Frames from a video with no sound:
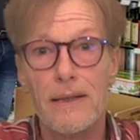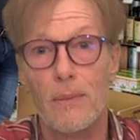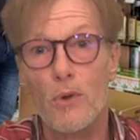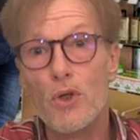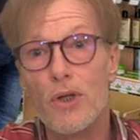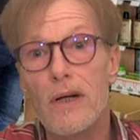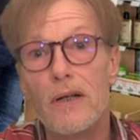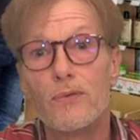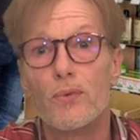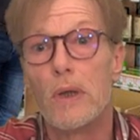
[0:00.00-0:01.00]
Der
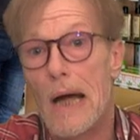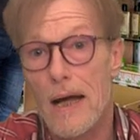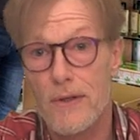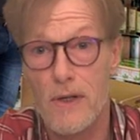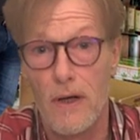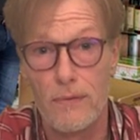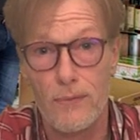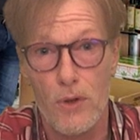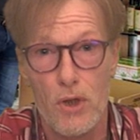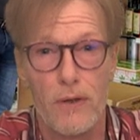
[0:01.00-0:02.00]
Münchner führt 18
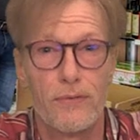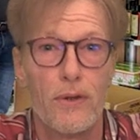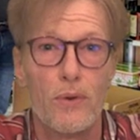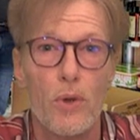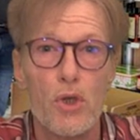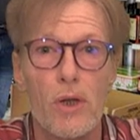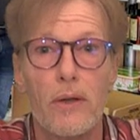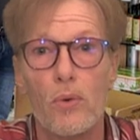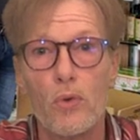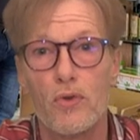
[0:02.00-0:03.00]
Hanfgeschäfte in
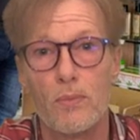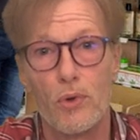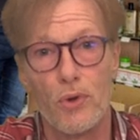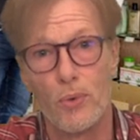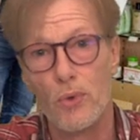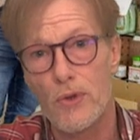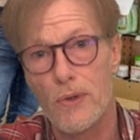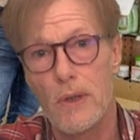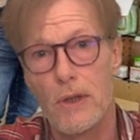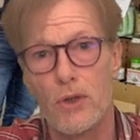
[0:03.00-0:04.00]
Deutschland, Luxemburg und
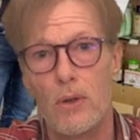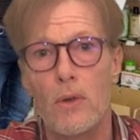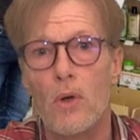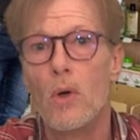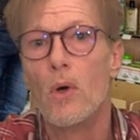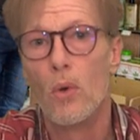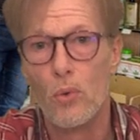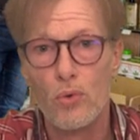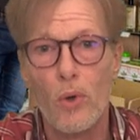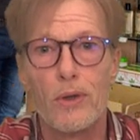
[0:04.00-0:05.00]
Österreich
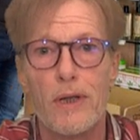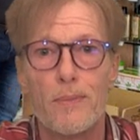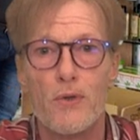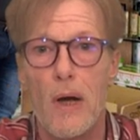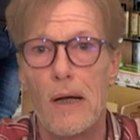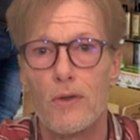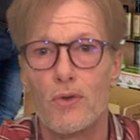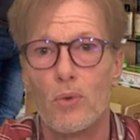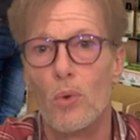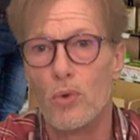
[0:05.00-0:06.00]
und dort gibt es
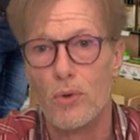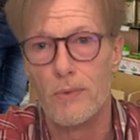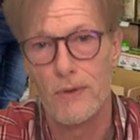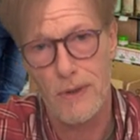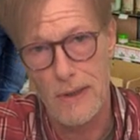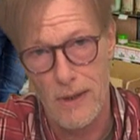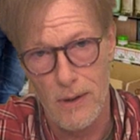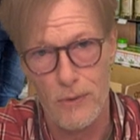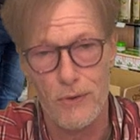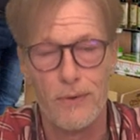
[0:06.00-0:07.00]
alles rund um das
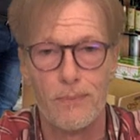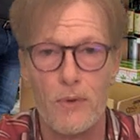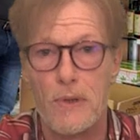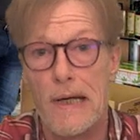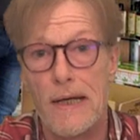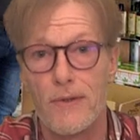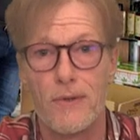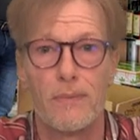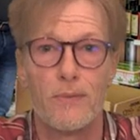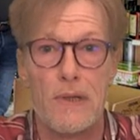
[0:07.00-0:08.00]
Cannabis.
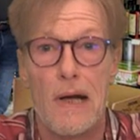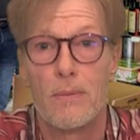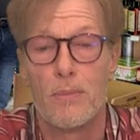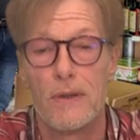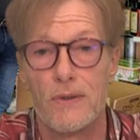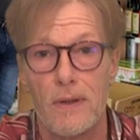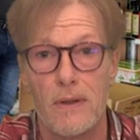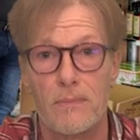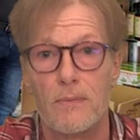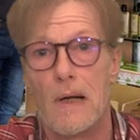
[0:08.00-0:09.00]
Tees,
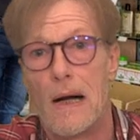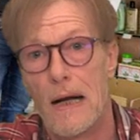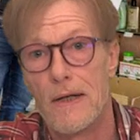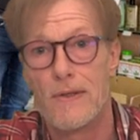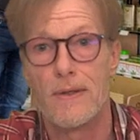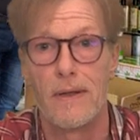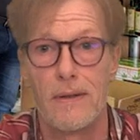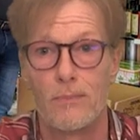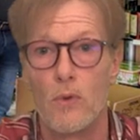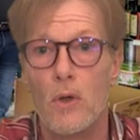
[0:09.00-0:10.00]
Zahnpasta,
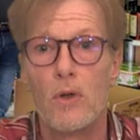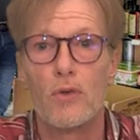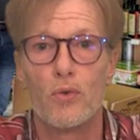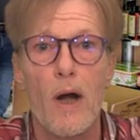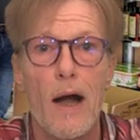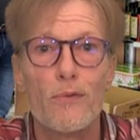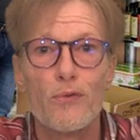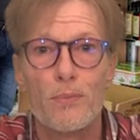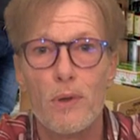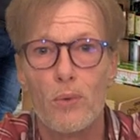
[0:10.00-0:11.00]
Eistee, ja sogar
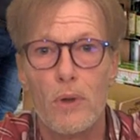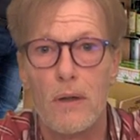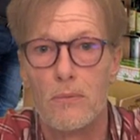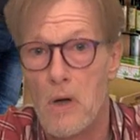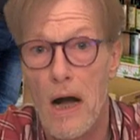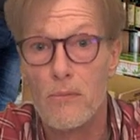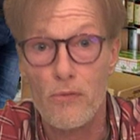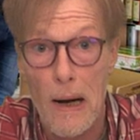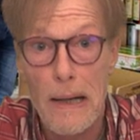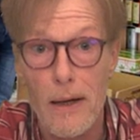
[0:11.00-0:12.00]
Hanfbier oder
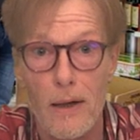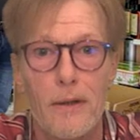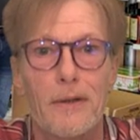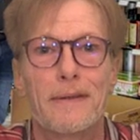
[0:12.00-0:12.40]
Hanfeier.